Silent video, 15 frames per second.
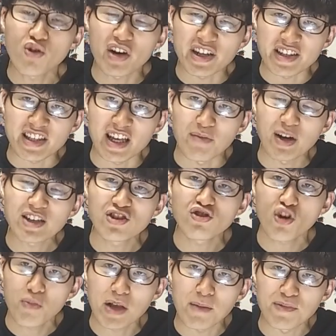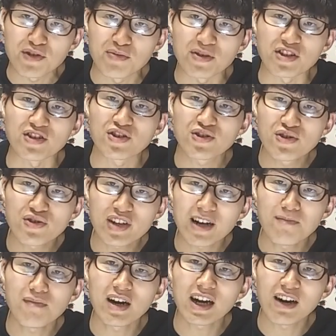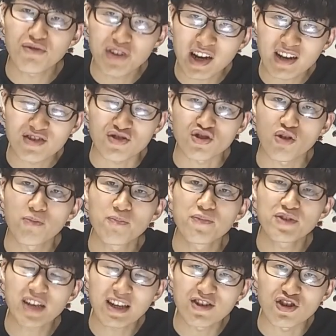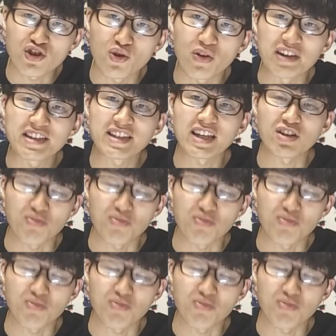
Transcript: 回ですね、毎週土曜日にアップします週刊漫画売れランキングトップ30紹介していきたいと